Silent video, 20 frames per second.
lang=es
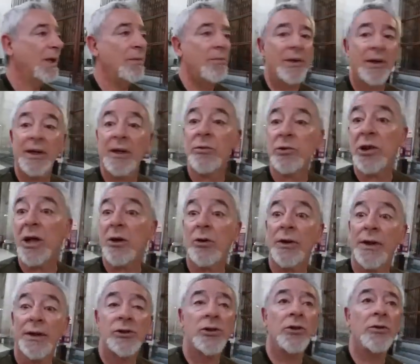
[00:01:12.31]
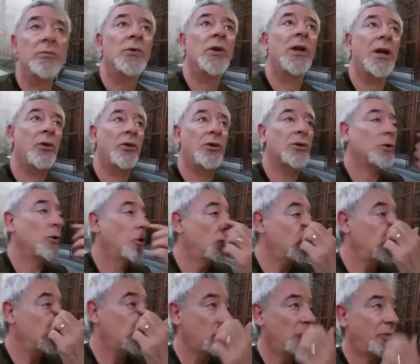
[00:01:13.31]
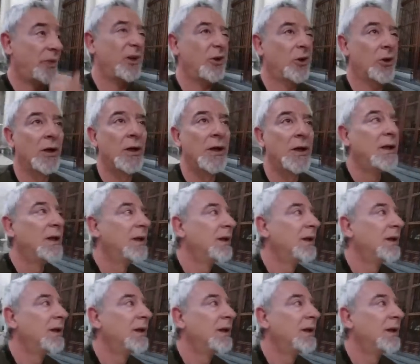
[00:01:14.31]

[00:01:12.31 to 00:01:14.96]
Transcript: que perdemos la conexión, la conexión con yo superior.